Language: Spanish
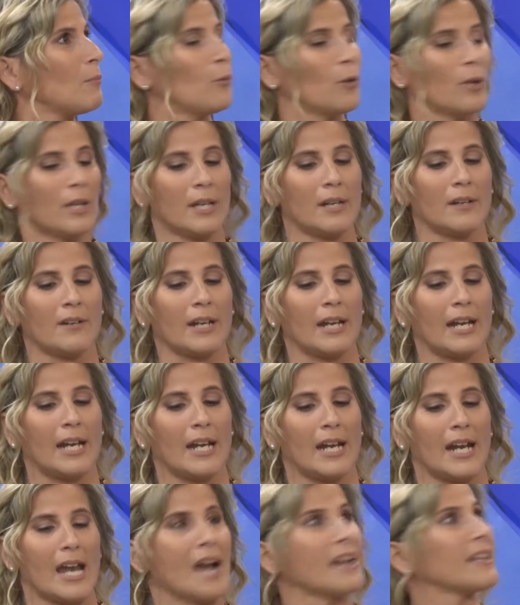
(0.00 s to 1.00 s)
Pueden
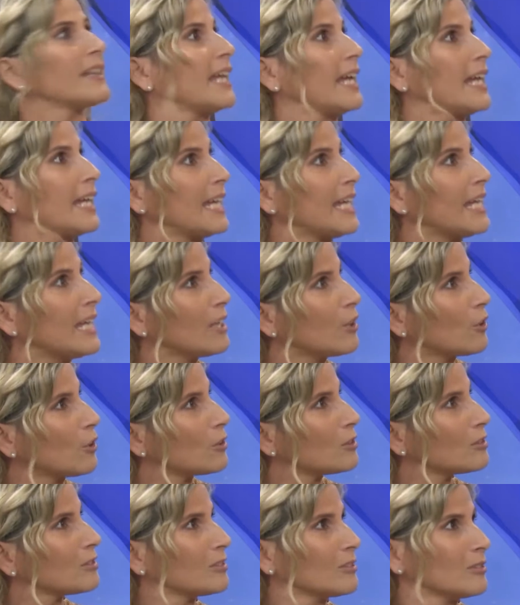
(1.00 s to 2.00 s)
regenerar
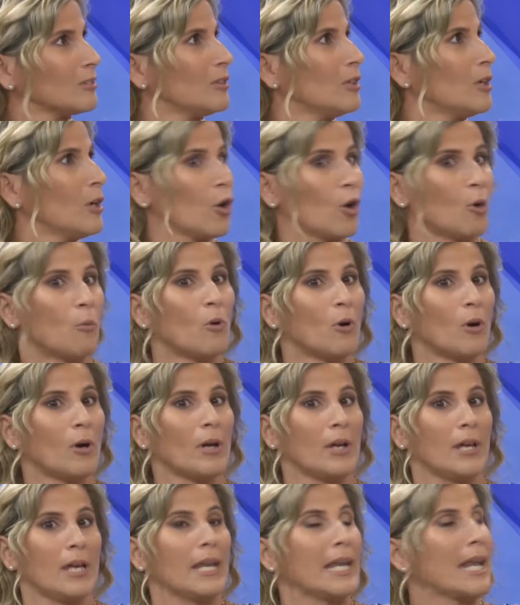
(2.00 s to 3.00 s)
tejidos como
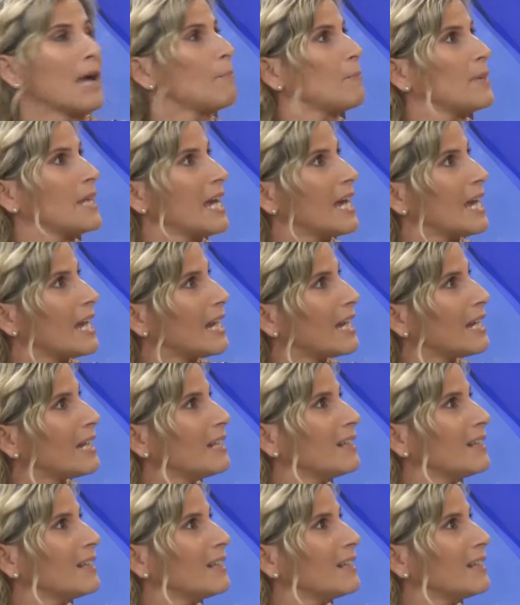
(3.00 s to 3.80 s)
eh, la piel,